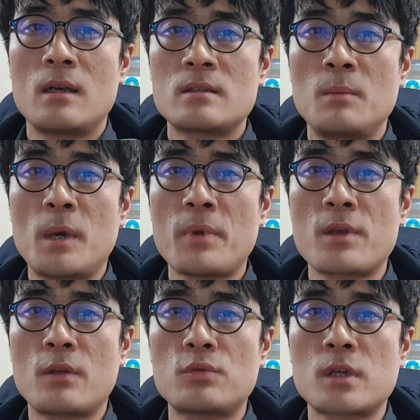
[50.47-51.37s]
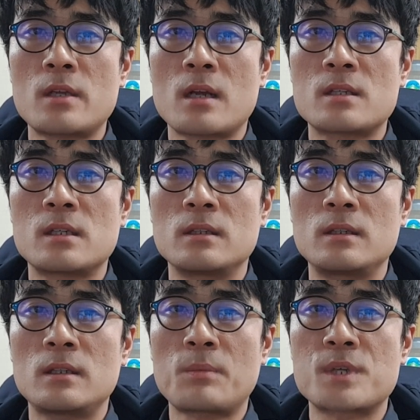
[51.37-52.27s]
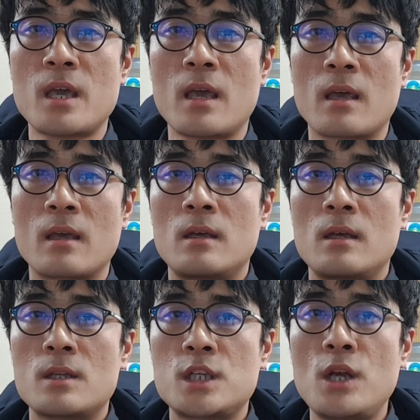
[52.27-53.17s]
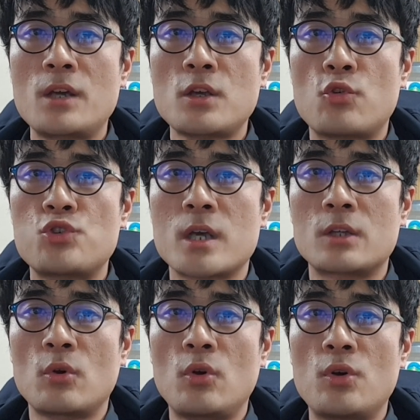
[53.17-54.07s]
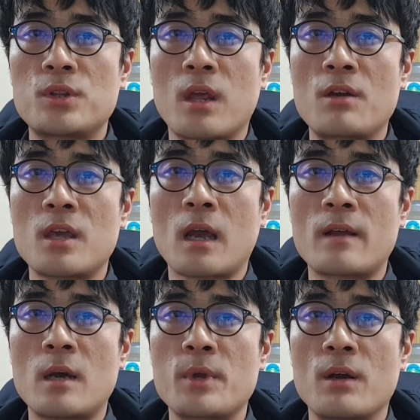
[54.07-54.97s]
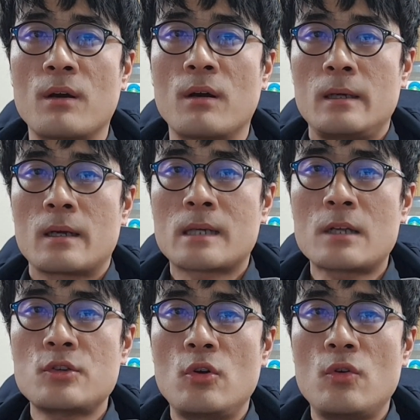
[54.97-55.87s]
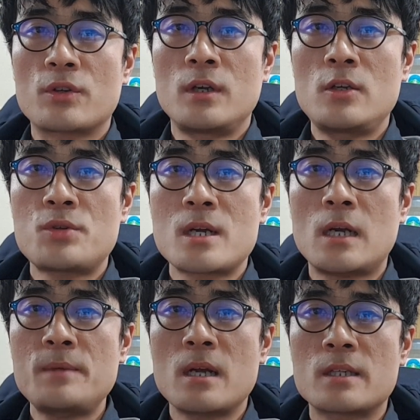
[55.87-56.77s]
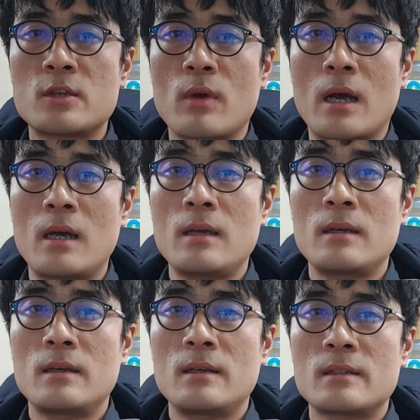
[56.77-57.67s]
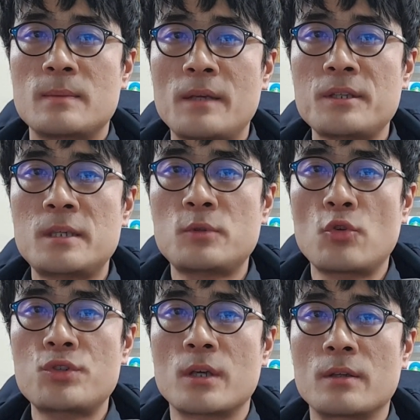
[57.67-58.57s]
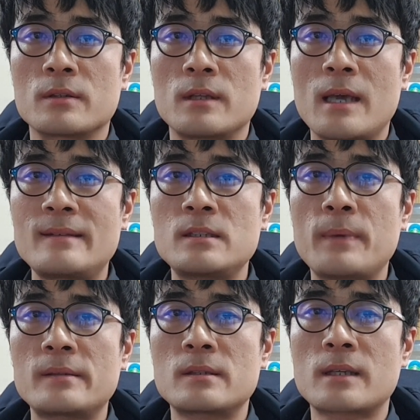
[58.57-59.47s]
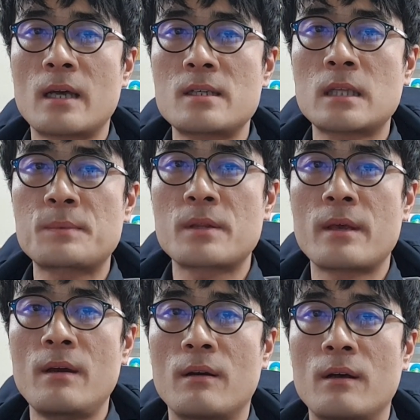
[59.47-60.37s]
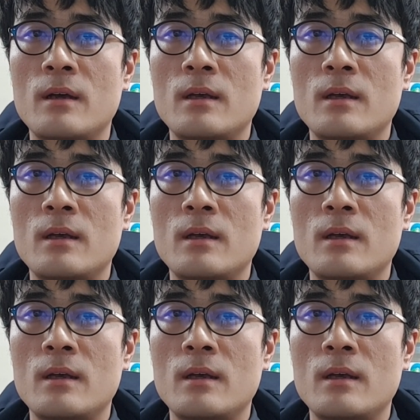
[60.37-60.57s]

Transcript: 선박 평형수 처리 장치를 탑재해 친환경 규제에도 대응이 가능하며 각종 연료 절감 장치와 스마트십 솔루션 S-배슬까지 탑재되어